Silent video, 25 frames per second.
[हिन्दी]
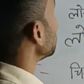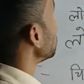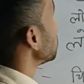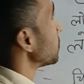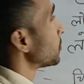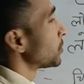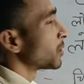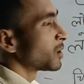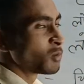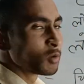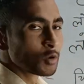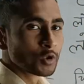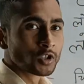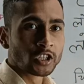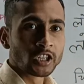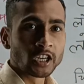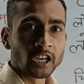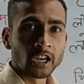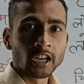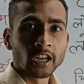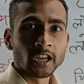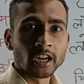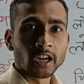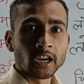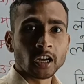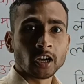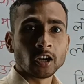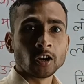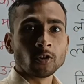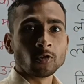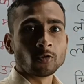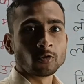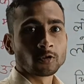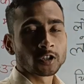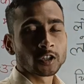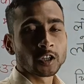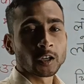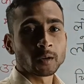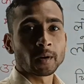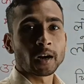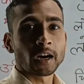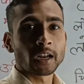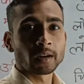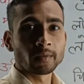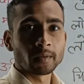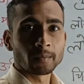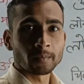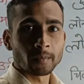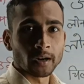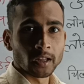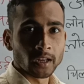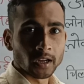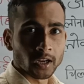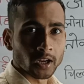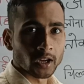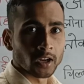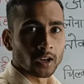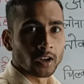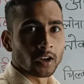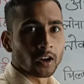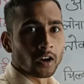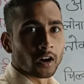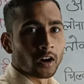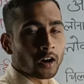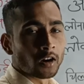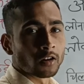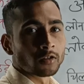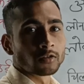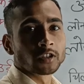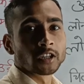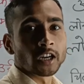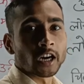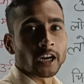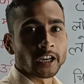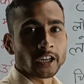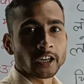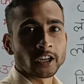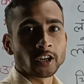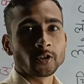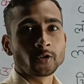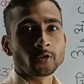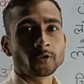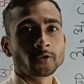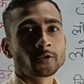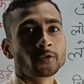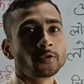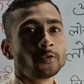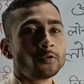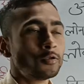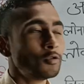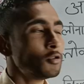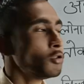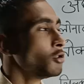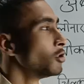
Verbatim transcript: की जो प्रमुख झीलें हैं उसके बारे में पढ़ेंगे और जानेंगे दोस्तों